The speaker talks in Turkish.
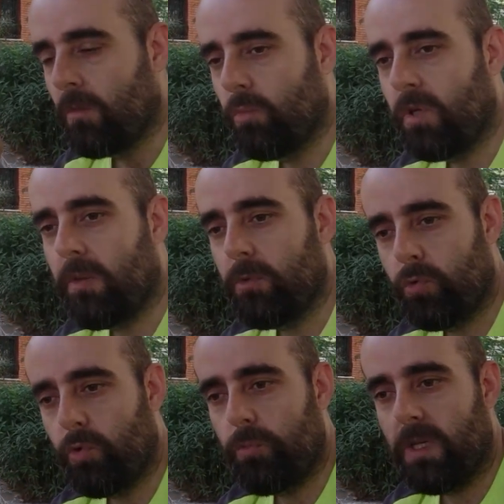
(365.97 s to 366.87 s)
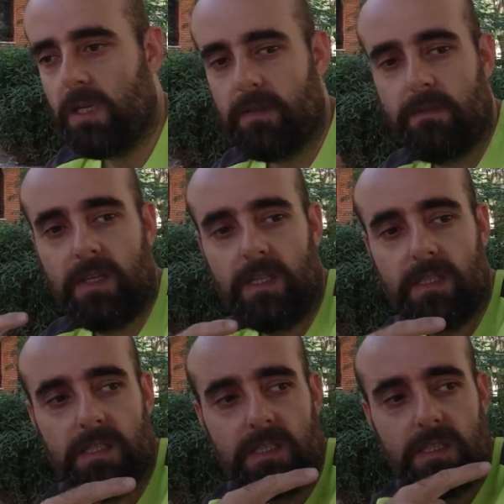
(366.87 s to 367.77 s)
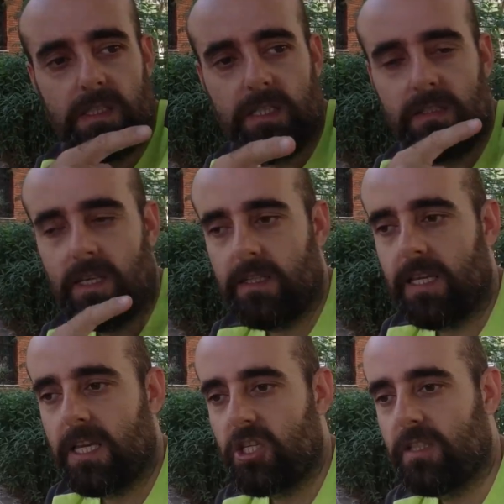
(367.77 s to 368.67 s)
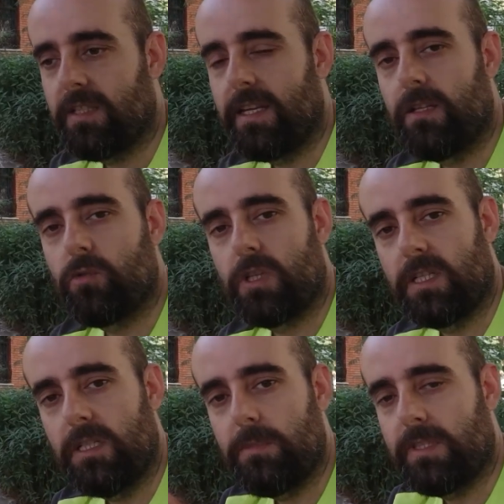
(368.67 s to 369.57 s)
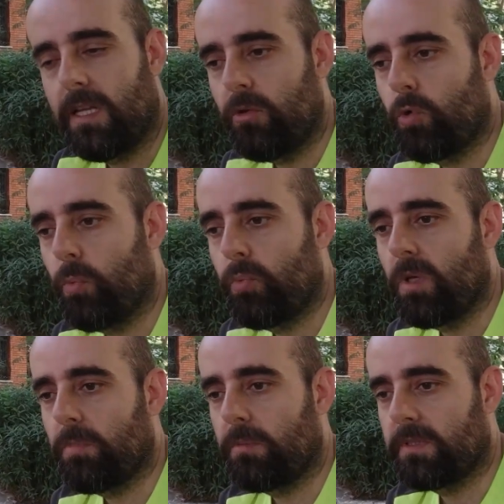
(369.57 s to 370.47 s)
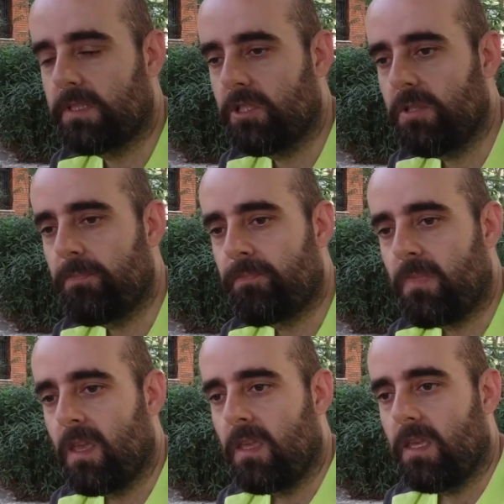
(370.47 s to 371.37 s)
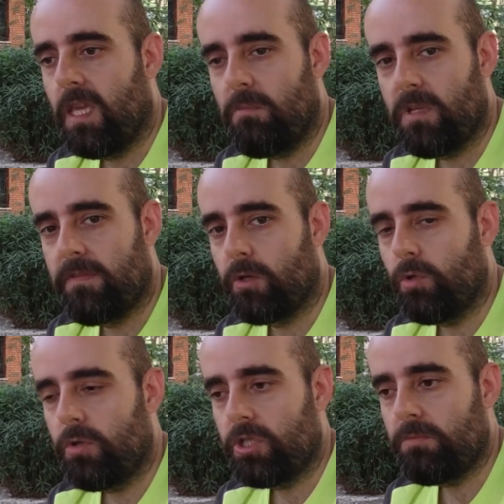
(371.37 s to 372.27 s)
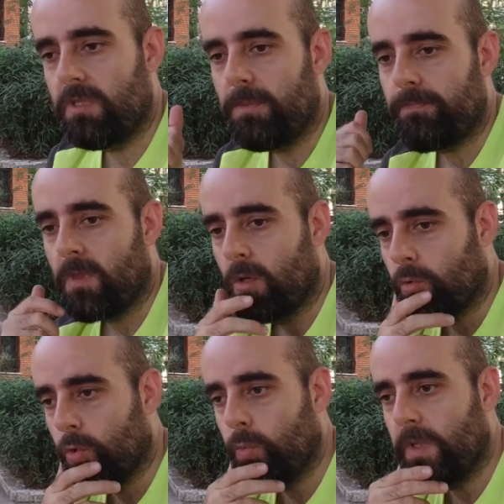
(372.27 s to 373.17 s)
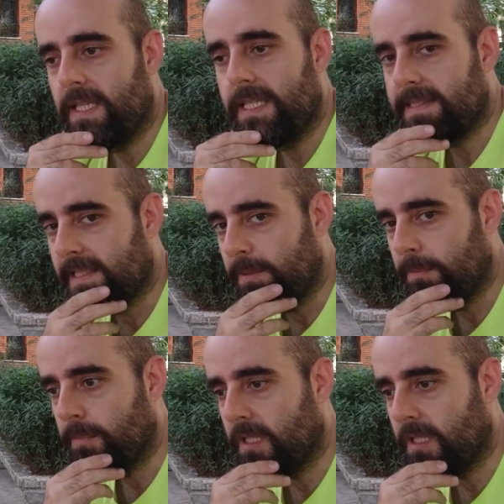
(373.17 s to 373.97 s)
Buraya bir türbe ve yakınlardan geçen derenin üzerine de bir tane köprü yapılması için emir veriyor. Şimdi türbeyi gezelim.